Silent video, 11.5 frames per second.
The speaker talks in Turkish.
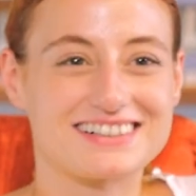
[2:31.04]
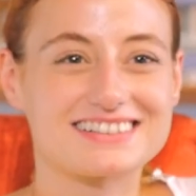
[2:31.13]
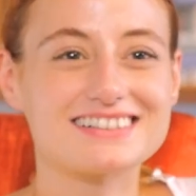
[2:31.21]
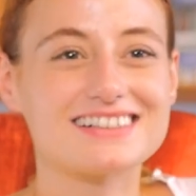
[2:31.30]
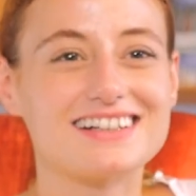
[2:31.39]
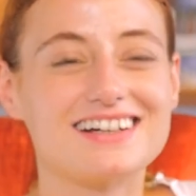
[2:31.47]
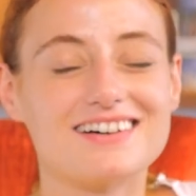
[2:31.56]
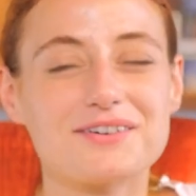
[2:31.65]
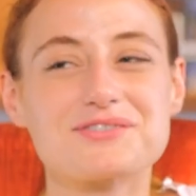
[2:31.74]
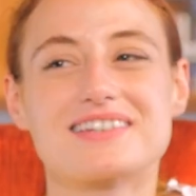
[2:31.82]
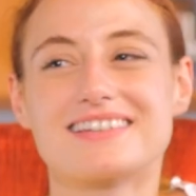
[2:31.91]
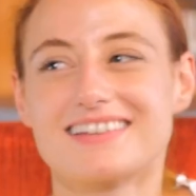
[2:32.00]
vardır.
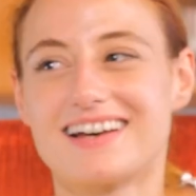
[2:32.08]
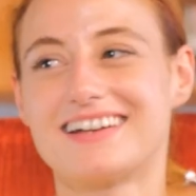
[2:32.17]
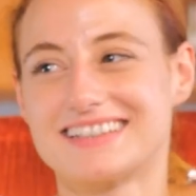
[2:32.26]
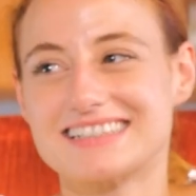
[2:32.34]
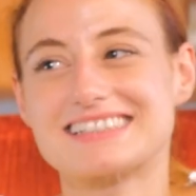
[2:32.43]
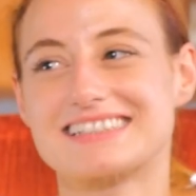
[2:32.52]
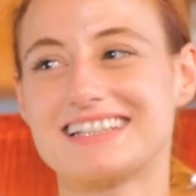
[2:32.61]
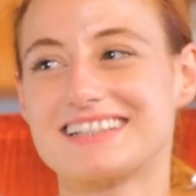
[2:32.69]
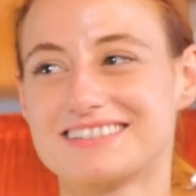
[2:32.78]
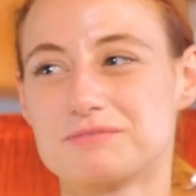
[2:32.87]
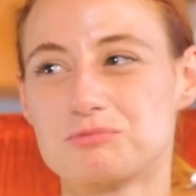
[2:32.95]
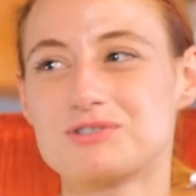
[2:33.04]
Ozun'un da annesi
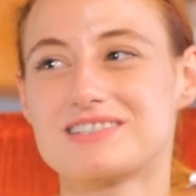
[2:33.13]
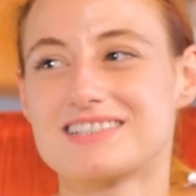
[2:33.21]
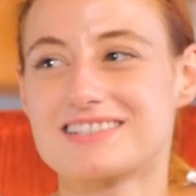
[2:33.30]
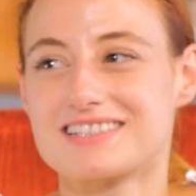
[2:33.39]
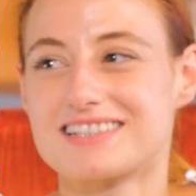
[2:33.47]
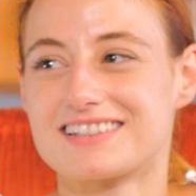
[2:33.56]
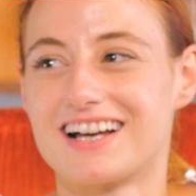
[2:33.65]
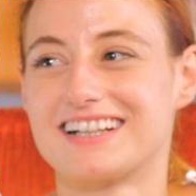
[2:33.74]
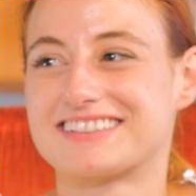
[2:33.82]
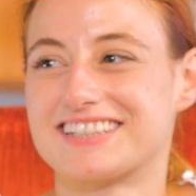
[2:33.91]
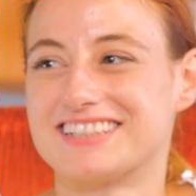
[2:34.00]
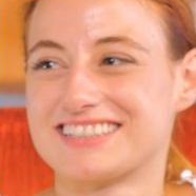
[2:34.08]
bu kız nasıl ikna etti?